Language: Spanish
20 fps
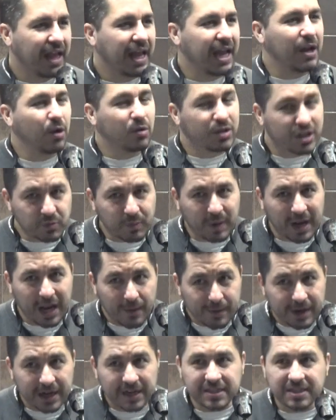En otras
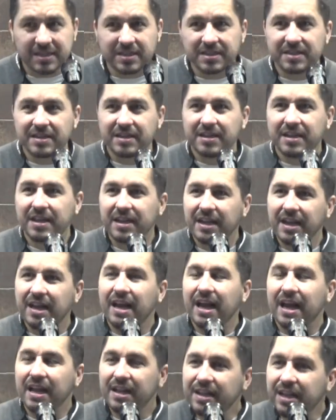palabras,
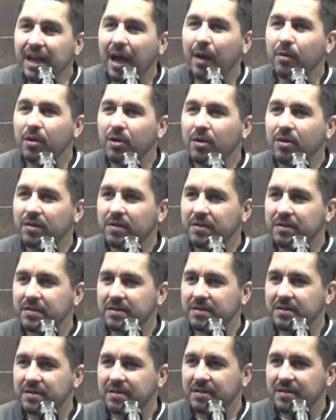el diablo
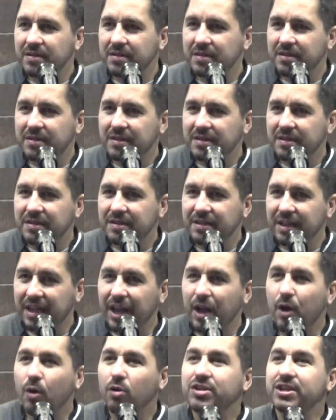
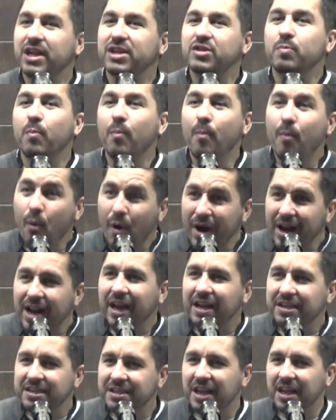tiene cosas
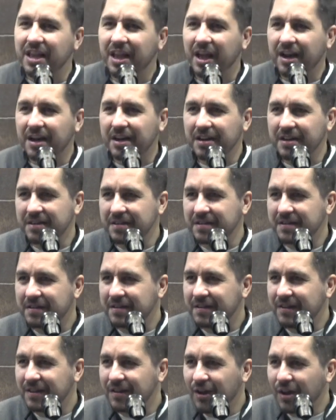buenas que dar,
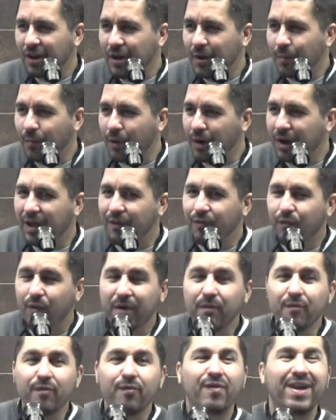porque
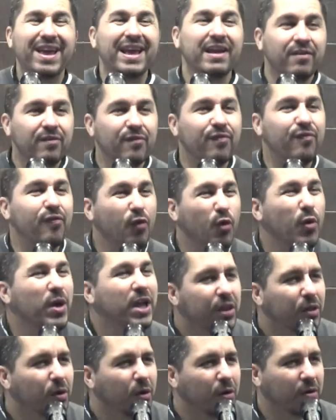fue
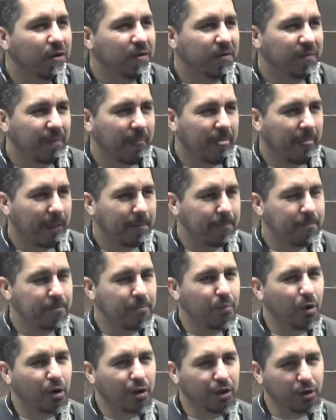influido
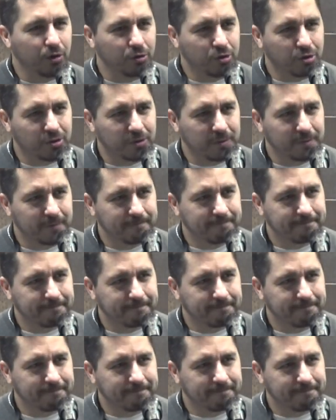por Dios.